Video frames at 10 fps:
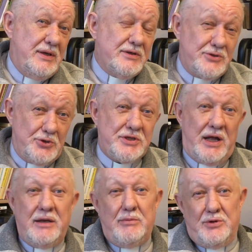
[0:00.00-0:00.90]

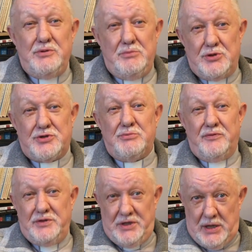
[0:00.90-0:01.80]
zostanie moim mistrzem
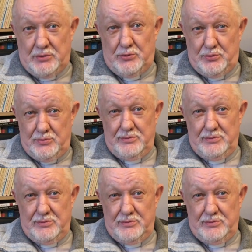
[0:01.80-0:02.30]
nowicjatu.